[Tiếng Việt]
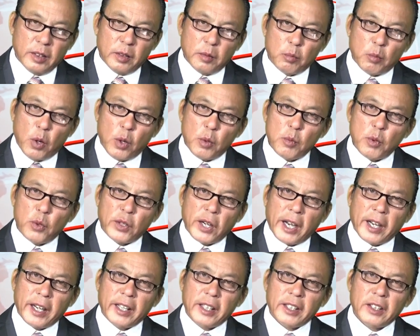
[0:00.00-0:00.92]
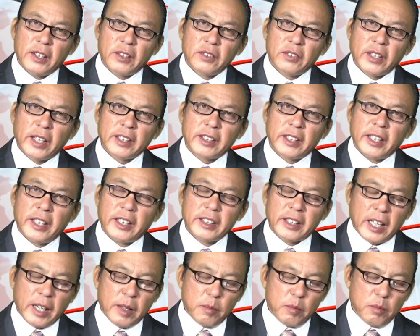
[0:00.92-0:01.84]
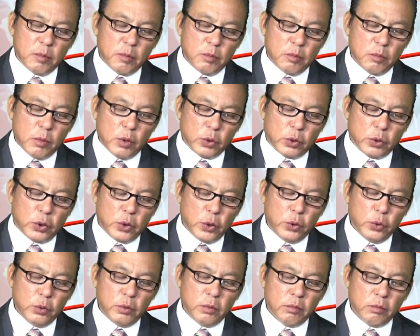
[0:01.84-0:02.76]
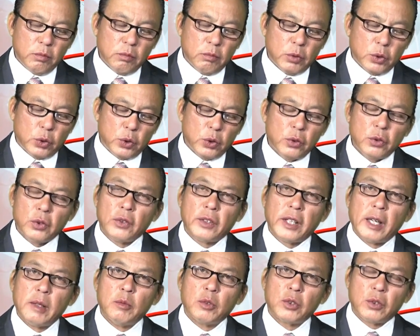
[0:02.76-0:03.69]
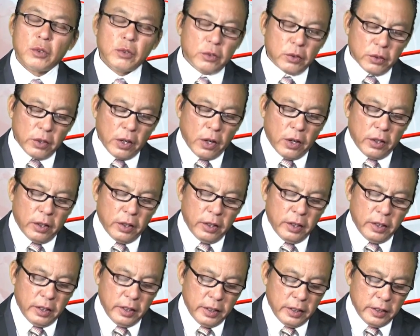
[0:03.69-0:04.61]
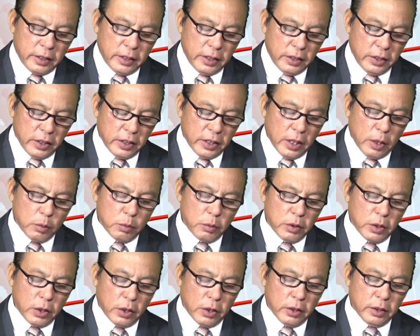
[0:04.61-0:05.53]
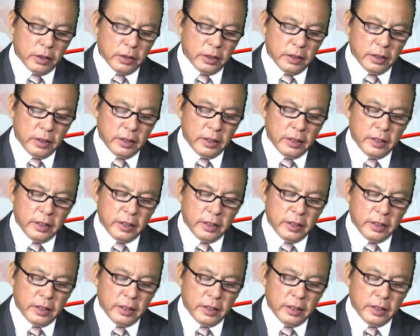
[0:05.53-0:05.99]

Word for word: mỗi một ngày nó phát triển thêm một chút một chút chỗ này một chút chỗ nọ chứ nó không có